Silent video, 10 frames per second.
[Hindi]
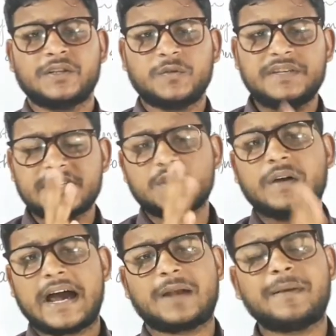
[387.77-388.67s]
तो ये जो
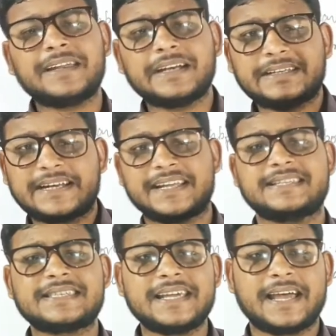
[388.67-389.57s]
कार्बन की
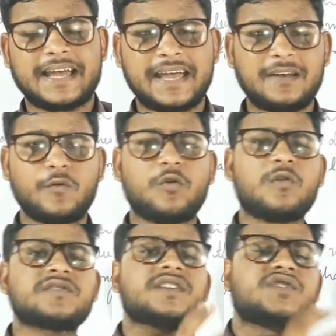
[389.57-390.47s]
टेंडेंसी है
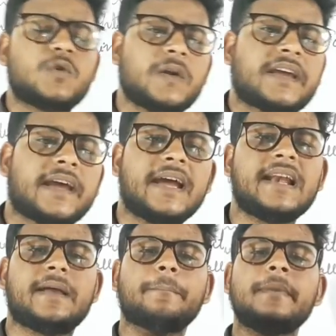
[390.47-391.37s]
लोगों से जुड़ के
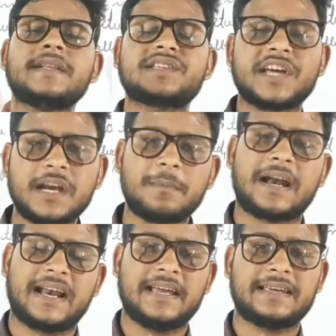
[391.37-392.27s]
लंबी चेन
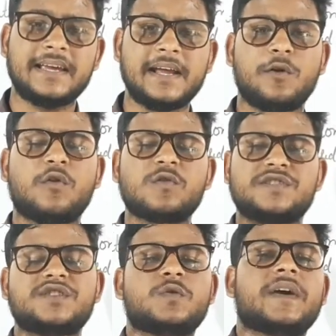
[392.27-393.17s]
बनाने की लोगों
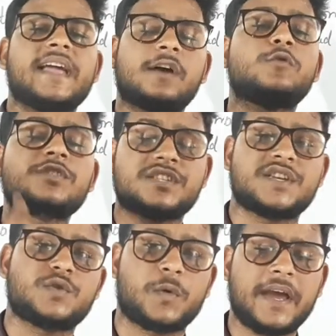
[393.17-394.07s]
से जुड़े या खुद
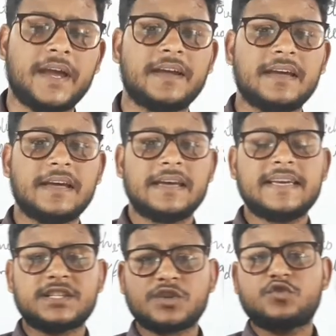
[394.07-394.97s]
से जुड़े
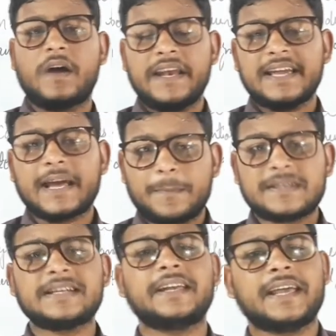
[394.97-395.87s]
ये जो ज्वाइनिंग
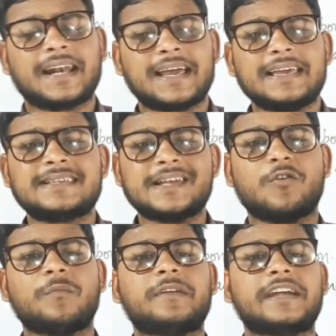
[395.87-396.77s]
कैपेसिटी है ना इसी
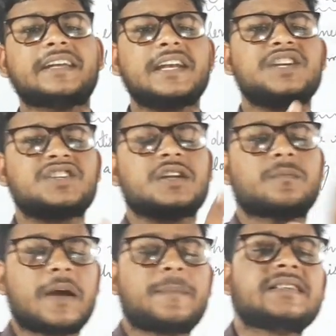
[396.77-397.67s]
को हम केटेनेशन
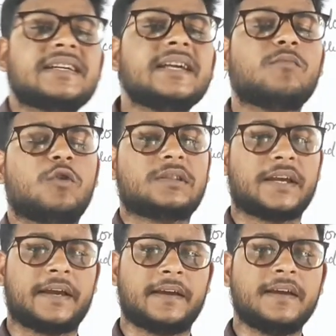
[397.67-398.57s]
कैपेसिटी
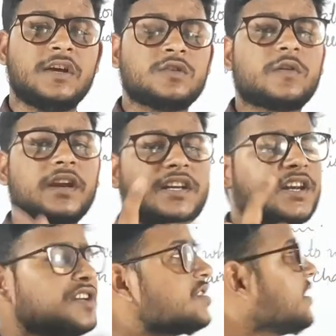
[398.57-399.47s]
बोलते हैं तो
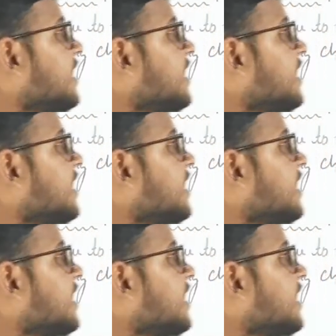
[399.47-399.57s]
केटेनेशन